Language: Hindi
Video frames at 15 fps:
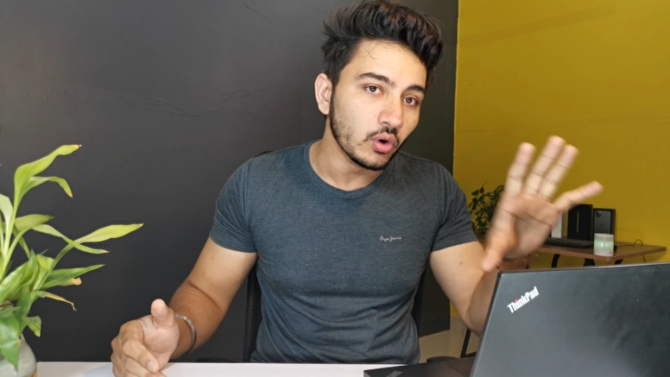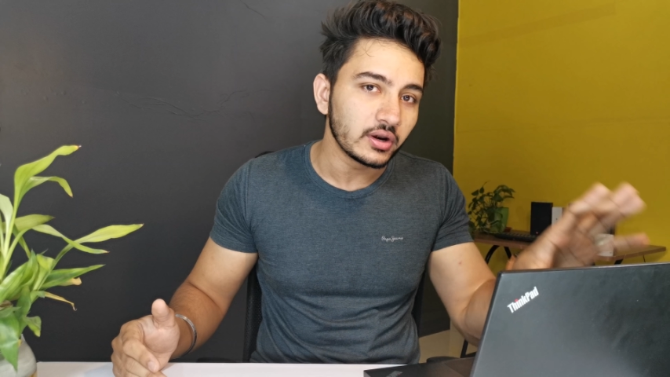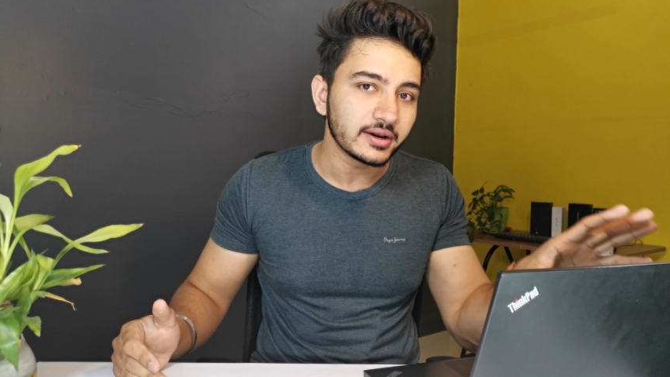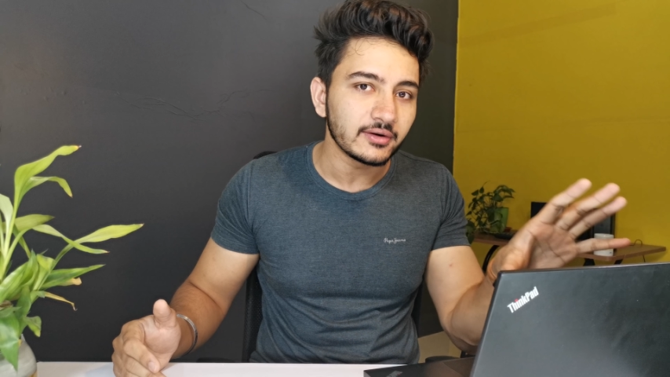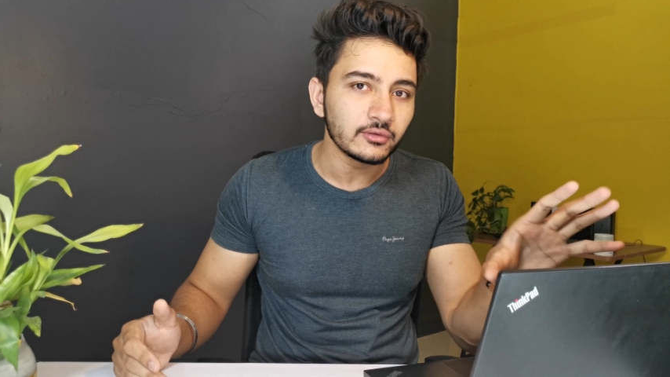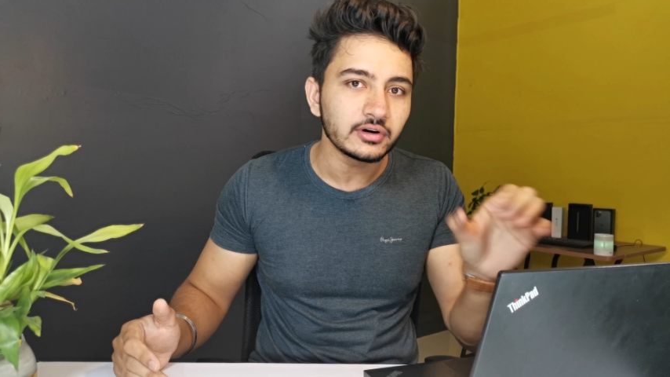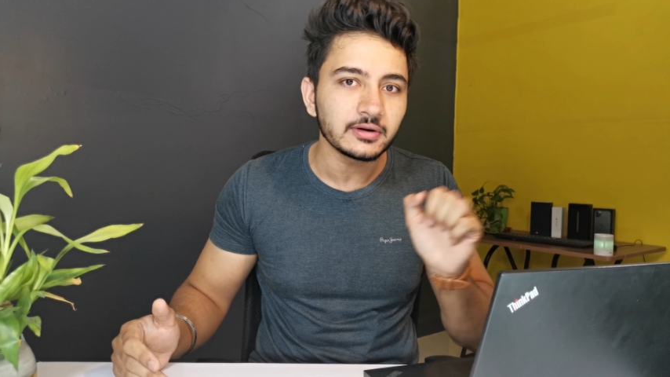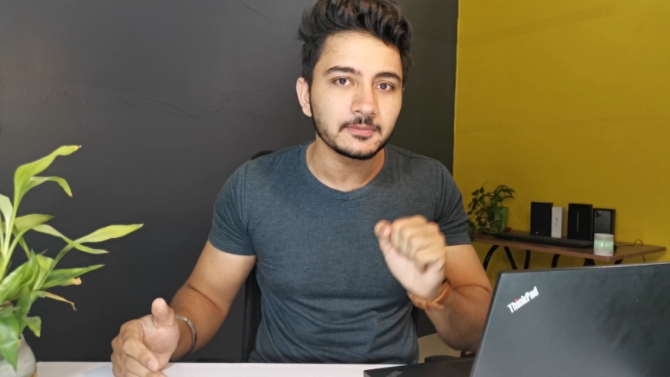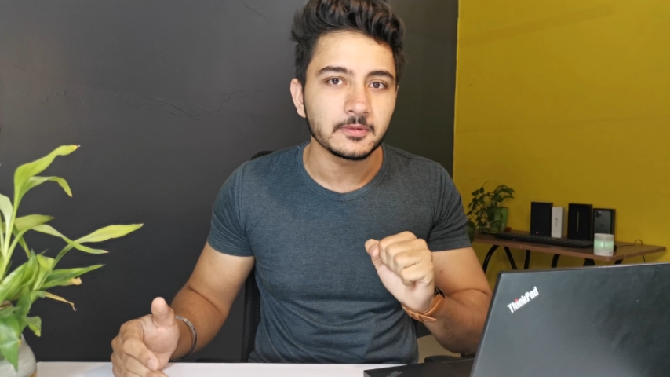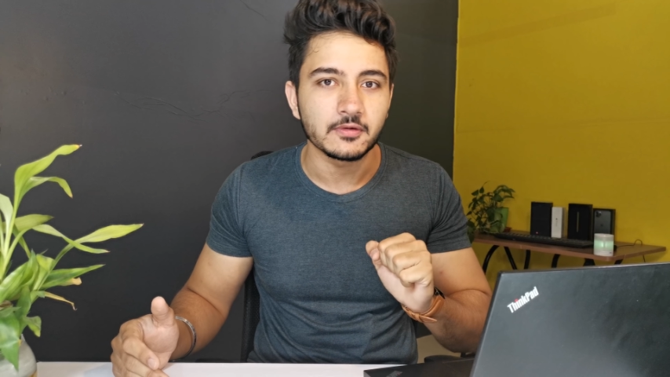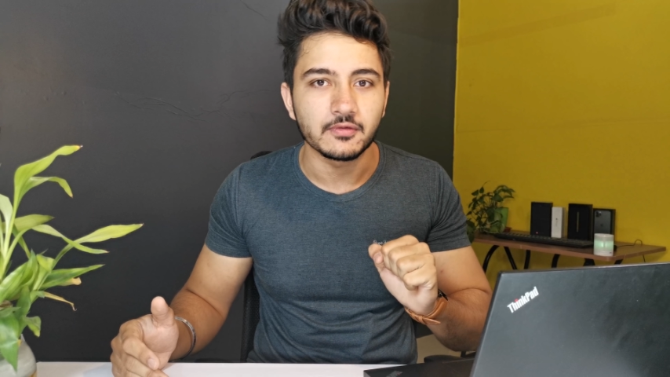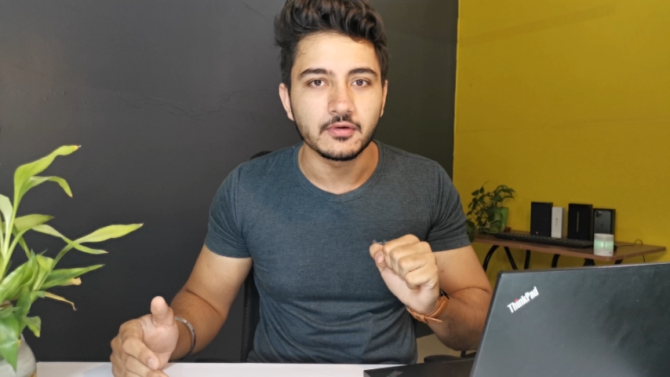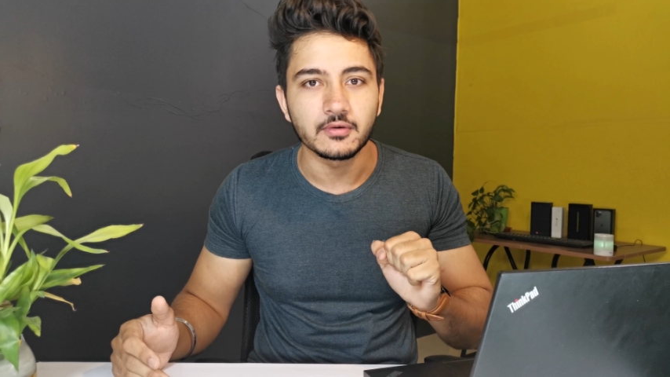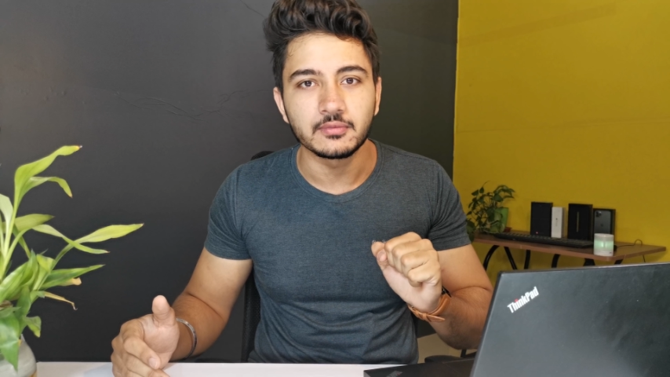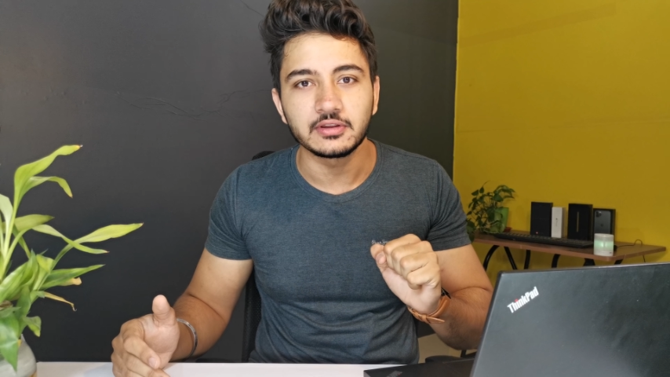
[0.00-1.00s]
ऑलराउंडर
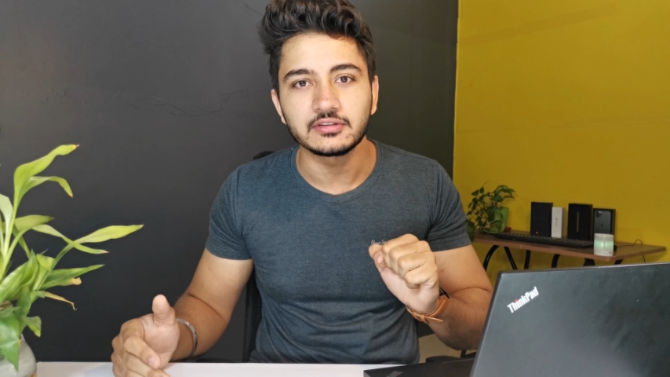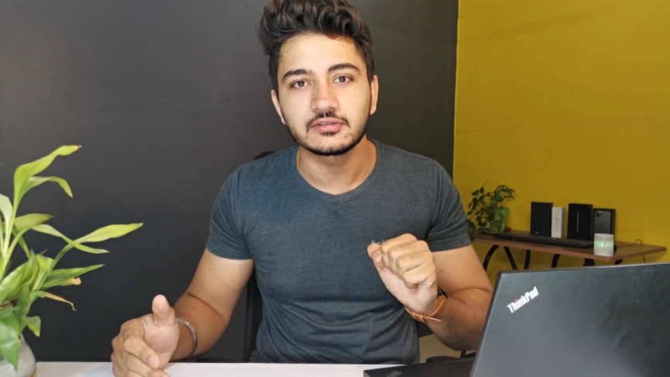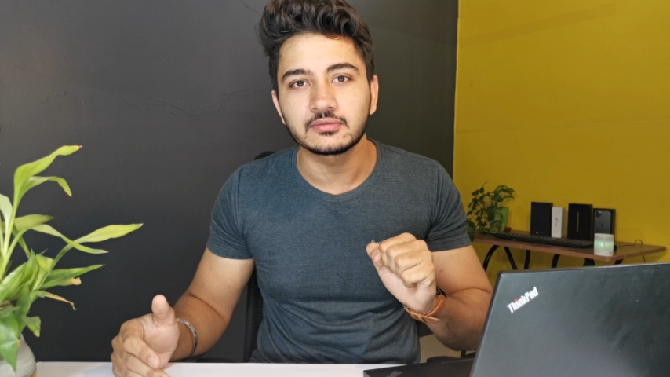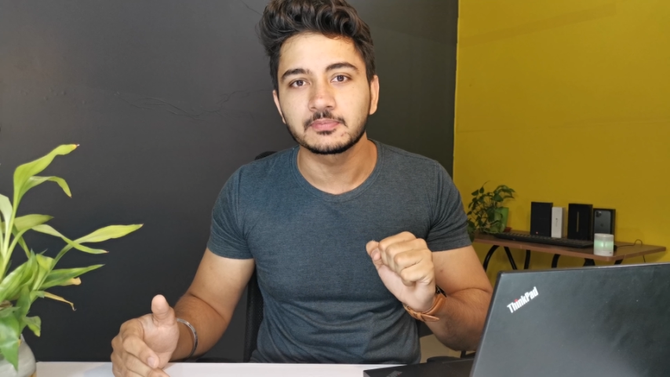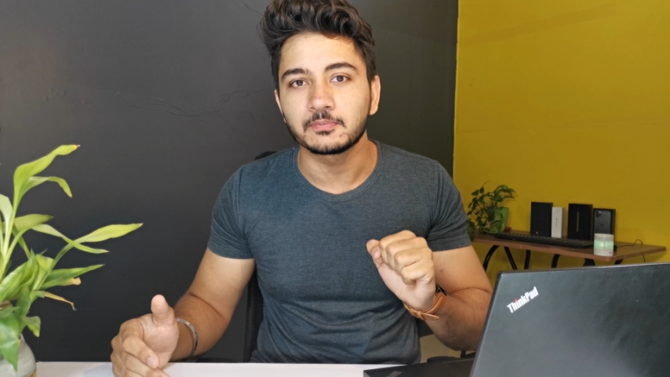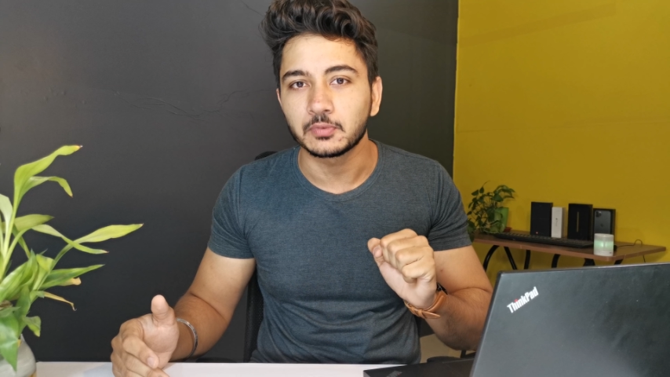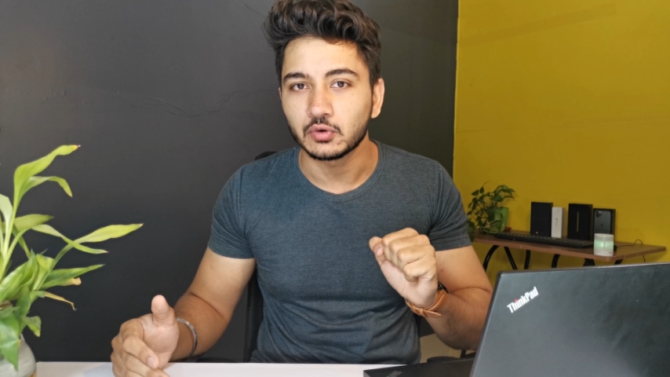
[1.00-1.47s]
परफॉर्मेंस